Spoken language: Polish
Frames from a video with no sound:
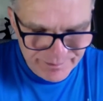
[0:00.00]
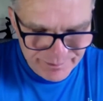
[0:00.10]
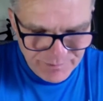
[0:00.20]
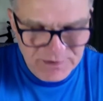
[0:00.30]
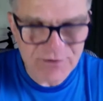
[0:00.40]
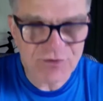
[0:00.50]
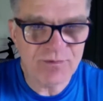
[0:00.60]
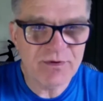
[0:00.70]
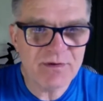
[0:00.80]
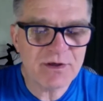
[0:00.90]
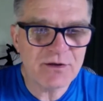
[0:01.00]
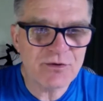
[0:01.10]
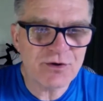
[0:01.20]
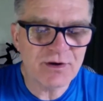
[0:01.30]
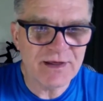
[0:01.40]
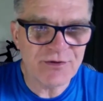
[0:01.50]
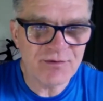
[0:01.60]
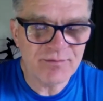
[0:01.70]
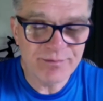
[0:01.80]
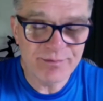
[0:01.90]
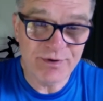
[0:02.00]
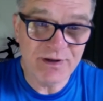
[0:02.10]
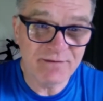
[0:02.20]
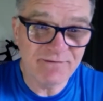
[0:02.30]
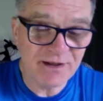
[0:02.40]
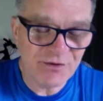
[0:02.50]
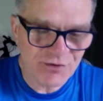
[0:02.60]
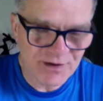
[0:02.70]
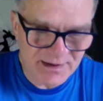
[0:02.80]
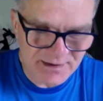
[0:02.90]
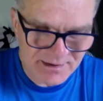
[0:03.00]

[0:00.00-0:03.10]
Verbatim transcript: Po pierwsze, byłem kiedyś kolarzem, ponad 12 lat.